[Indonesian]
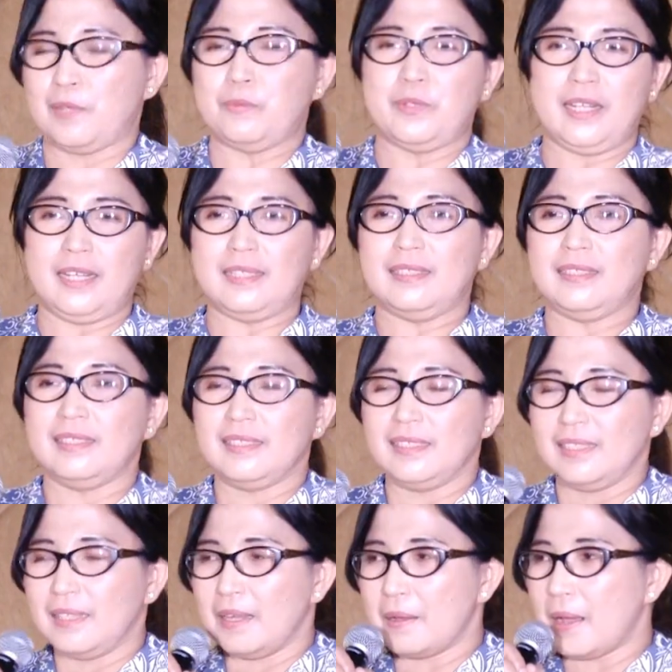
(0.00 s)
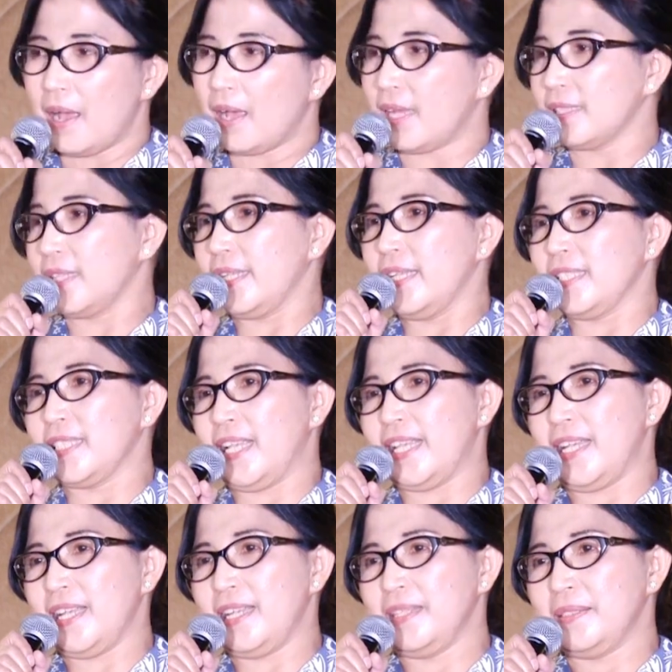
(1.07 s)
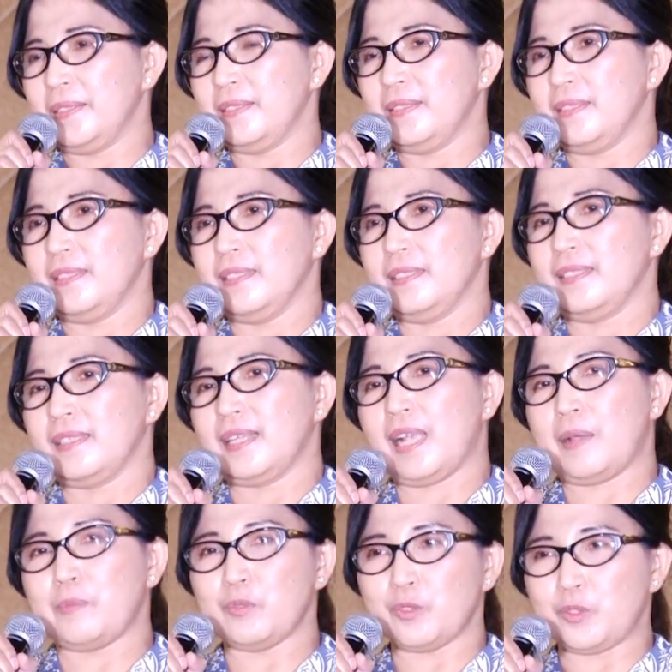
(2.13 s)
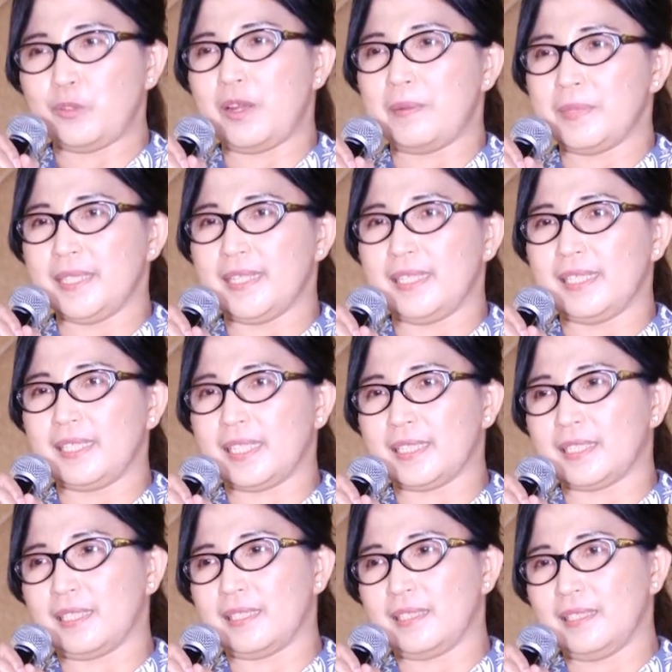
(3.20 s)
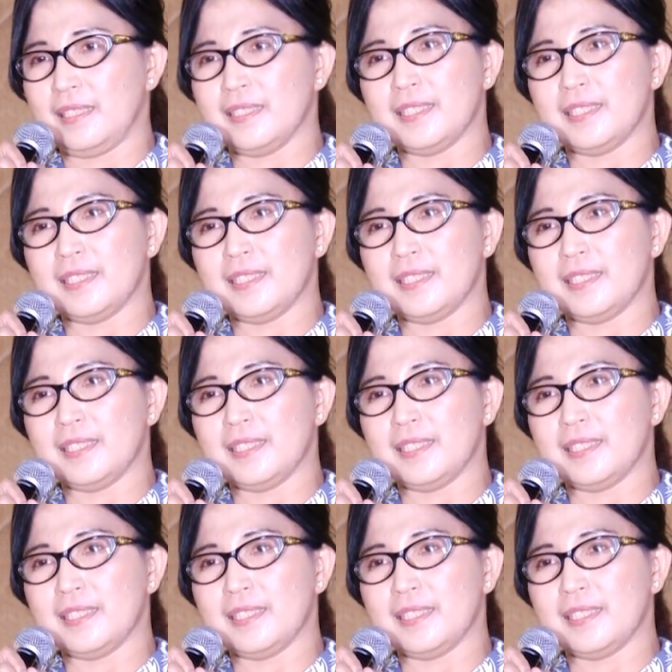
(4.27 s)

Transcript: Kemudian ah, kata ayah saya, kamu sudah menjadi Kristen.